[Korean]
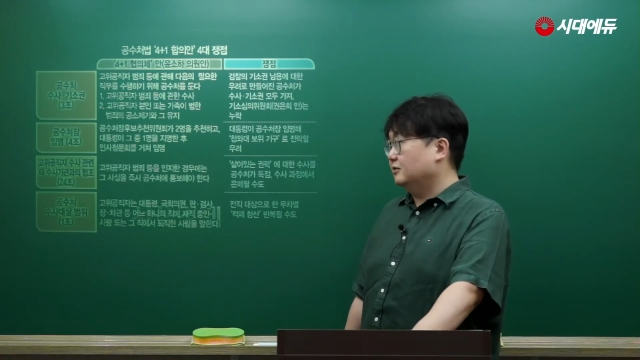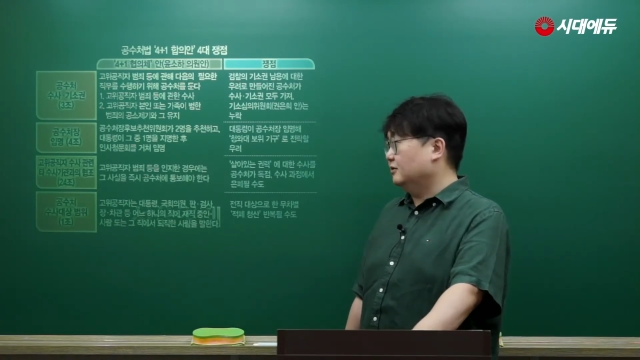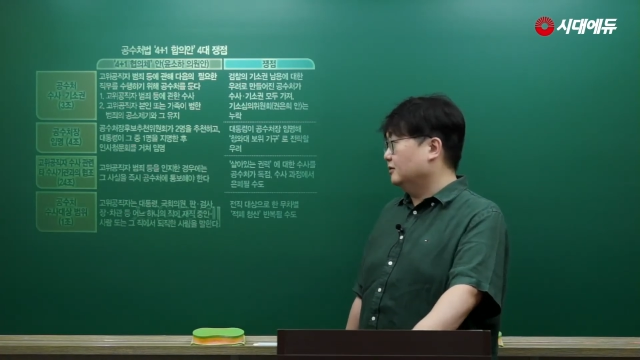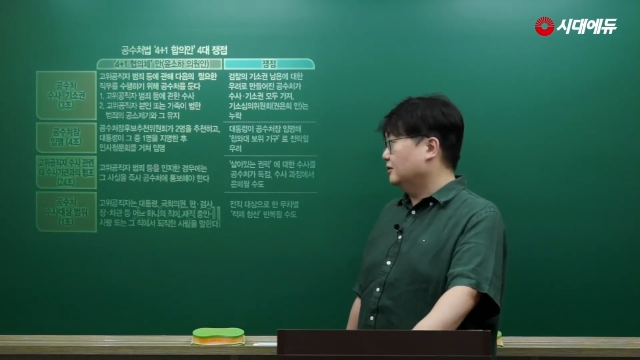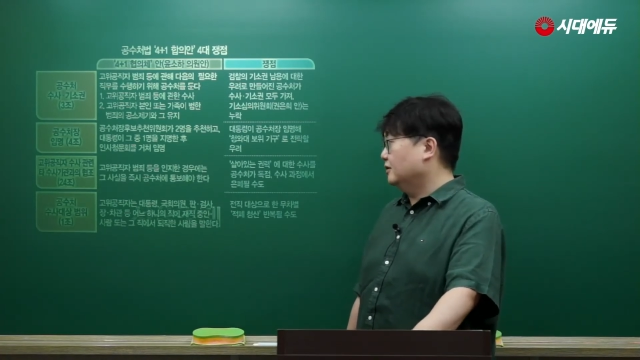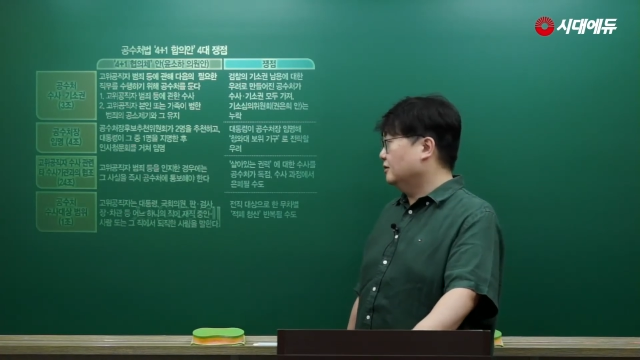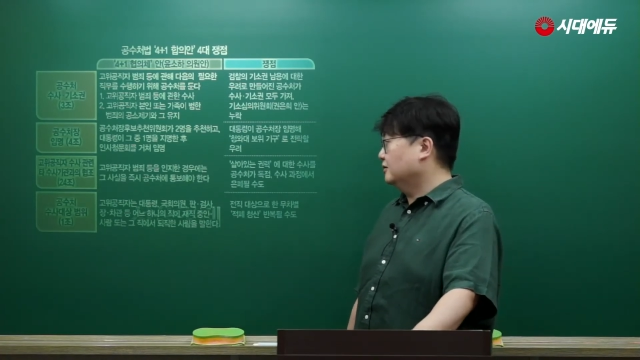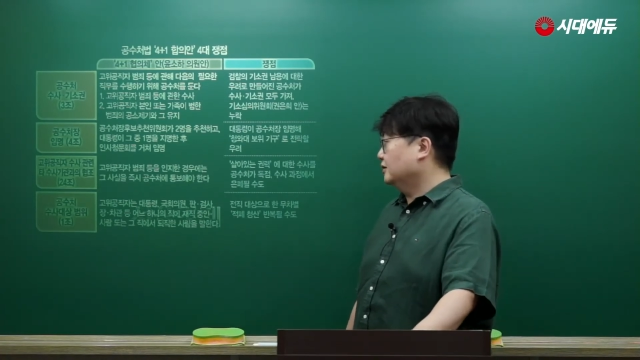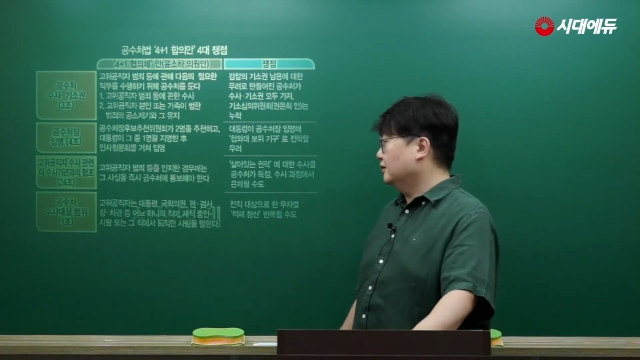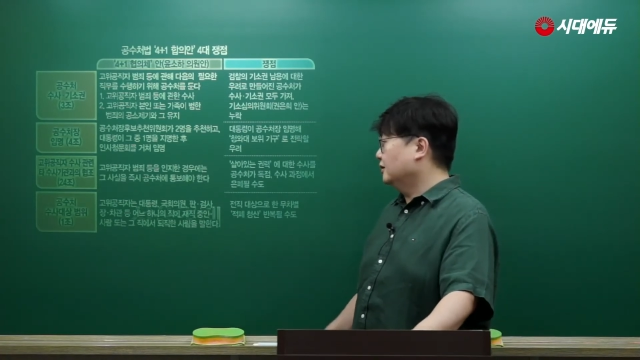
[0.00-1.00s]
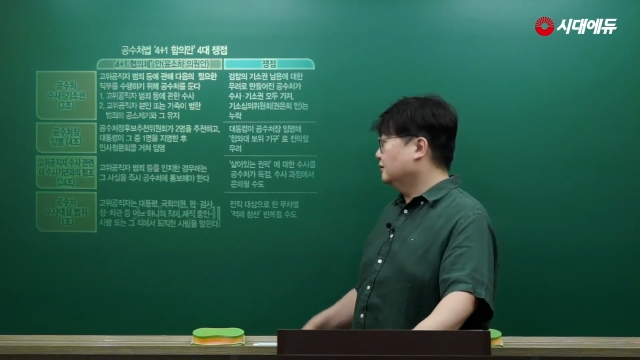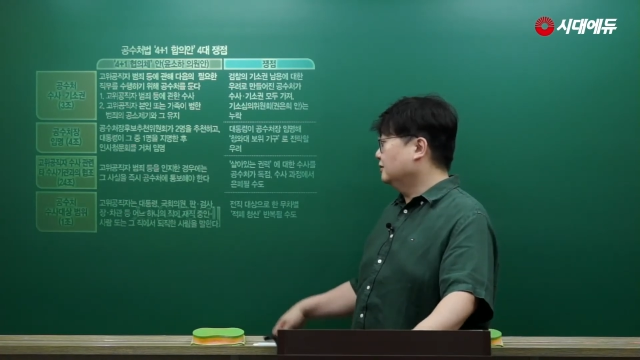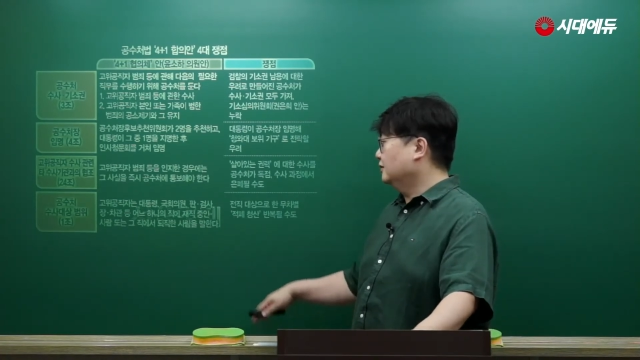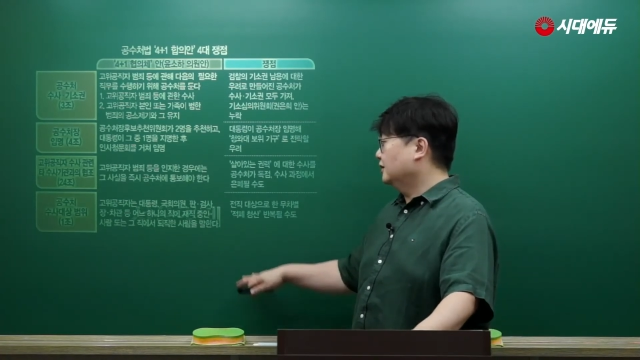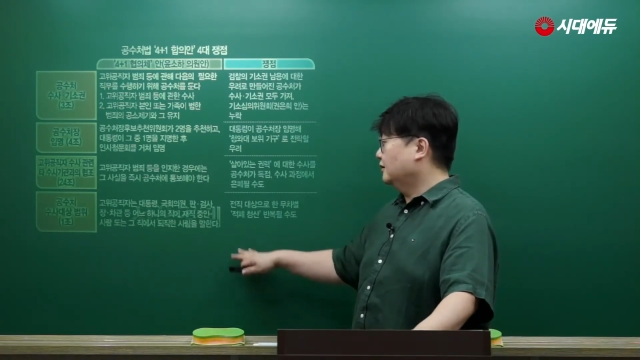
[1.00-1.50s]
모든 것들이 이어지게
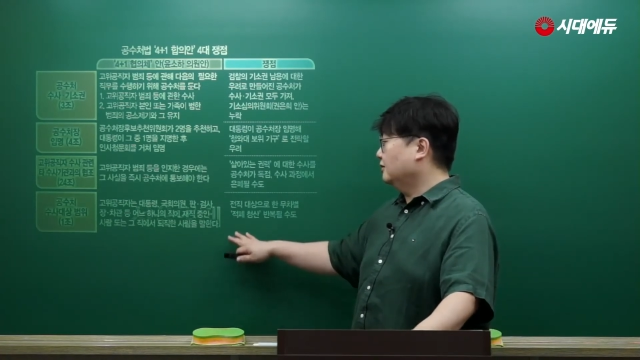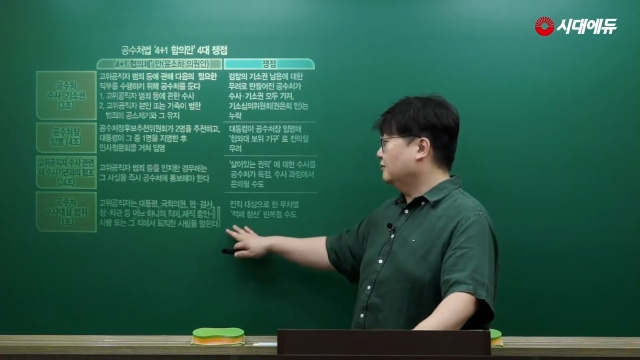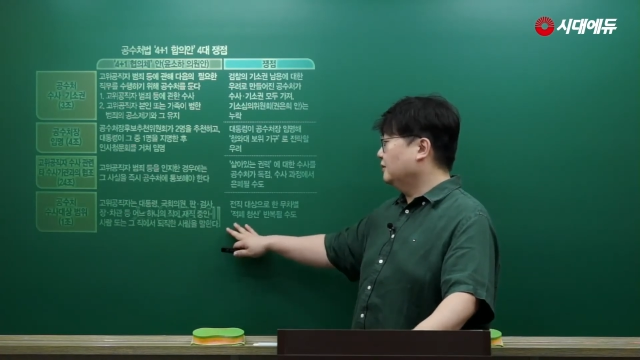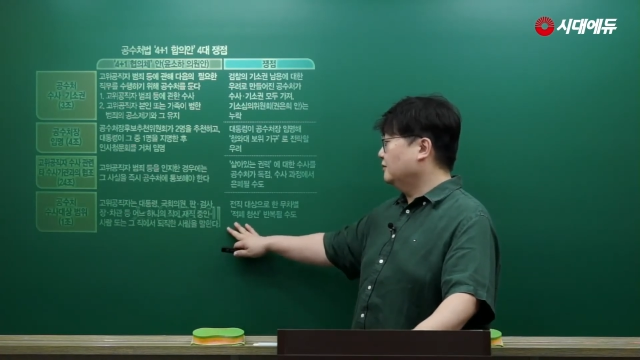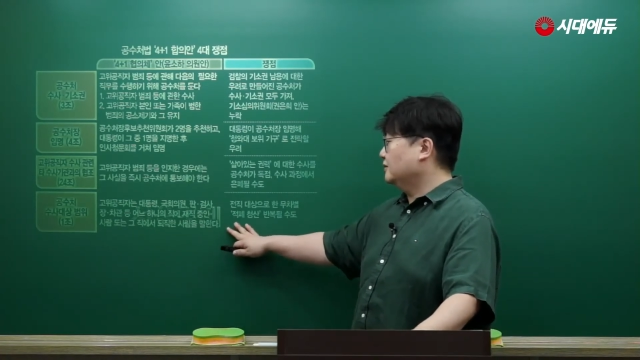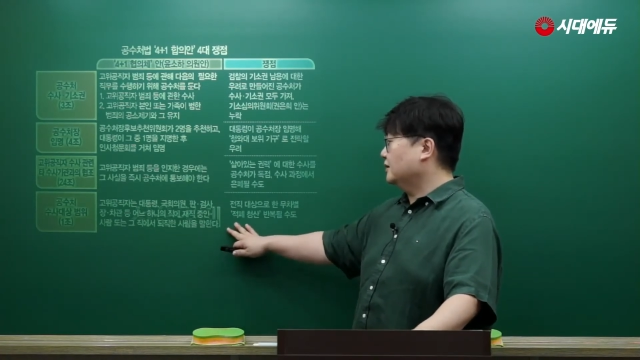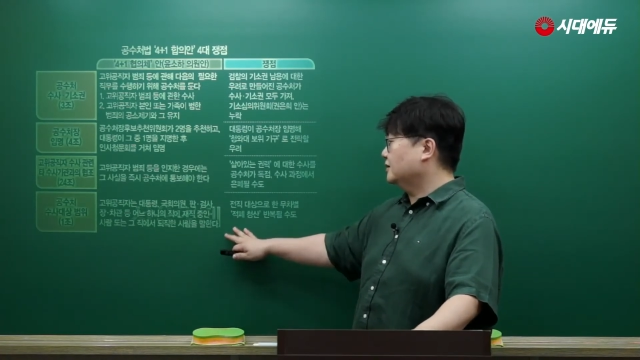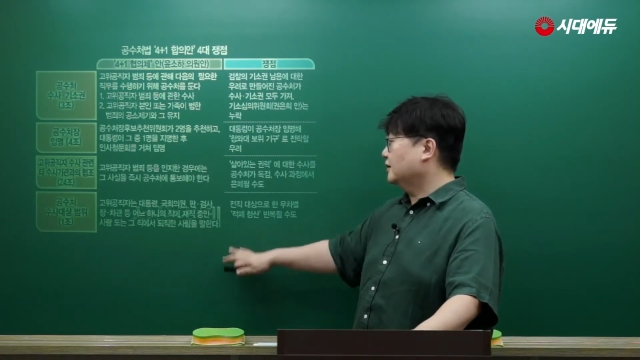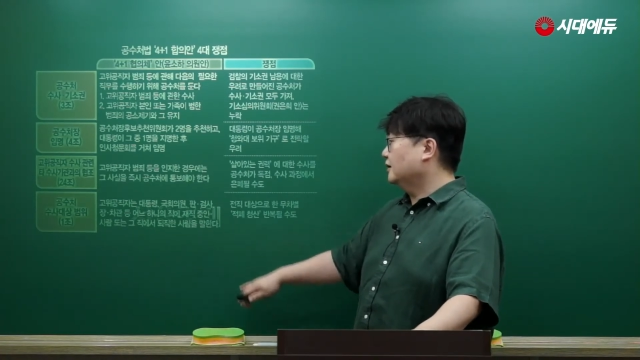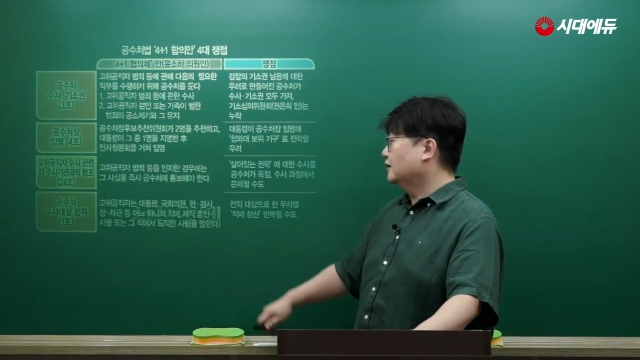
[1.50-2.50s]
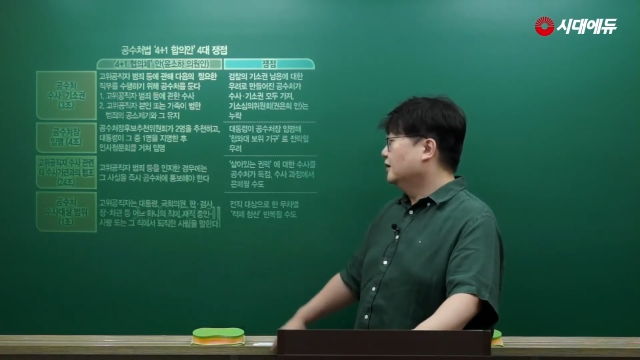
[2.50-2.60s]
되고 대통령 방문 장차관